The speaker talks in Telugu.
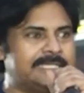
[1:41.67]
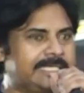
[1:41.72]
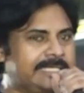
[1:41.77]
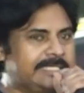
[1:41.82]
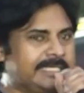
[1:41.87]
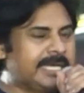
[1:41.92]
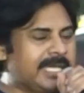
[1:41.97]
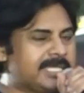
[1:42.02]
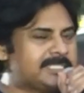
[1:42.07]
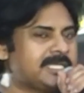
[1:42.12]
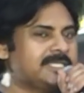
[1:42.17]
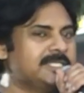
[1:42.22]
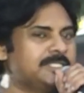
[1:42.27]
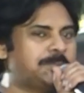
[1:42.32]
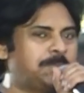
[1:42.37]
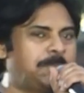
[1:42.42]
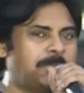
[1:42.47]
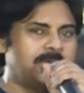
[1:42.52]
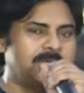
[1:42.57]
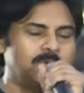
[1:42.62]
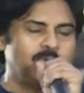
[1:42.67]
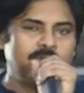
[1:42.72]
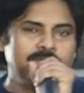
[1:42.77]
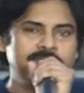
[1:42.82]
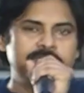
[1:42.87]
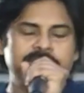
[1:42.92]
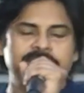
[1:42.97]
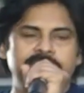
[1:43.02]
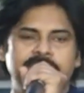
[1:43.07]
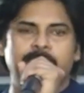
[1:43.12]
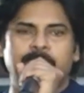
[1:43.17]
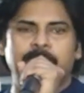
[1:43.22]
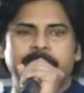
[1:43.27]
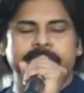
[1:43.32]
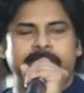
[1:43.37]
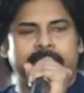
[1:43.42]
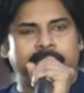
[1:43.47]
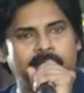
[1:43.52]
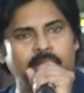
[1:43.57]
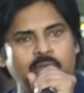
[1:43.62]
నిరాశ నిస్పృహలు గురి చేసినప్పుడు
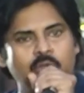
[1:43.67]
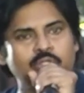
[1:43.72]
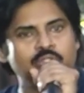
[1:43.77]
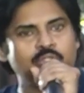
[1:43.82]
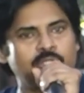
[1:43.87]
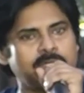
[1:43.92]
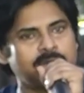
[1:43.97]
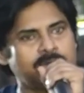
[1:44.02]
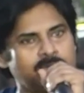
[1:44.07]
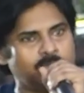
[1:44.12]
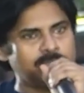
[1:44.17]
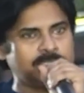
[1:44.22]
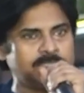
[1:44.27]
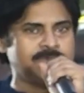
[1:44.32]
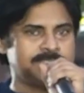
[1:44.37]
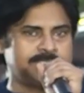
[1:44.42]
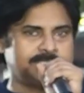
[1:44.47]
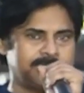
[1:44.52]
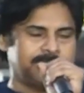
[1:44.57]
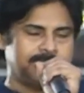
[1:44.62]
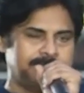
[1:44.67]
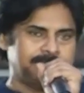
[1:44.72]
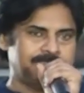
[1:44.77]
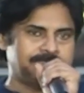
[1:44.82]
ఎక్కడో ఒక చోట ఒక ఊతం ఇస్తాడు